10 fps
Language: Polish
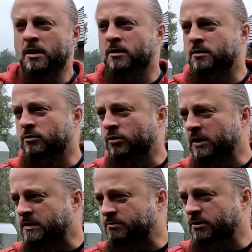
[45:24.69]
E, do
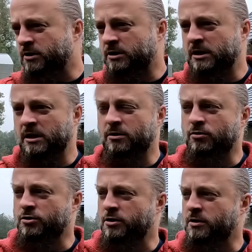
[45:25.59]
nas przyjeżdżali
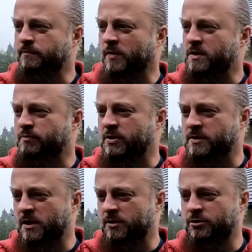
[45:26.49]
różni
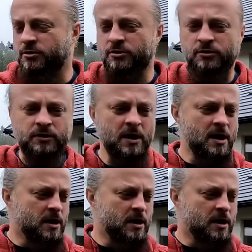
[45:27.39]
specjaliści od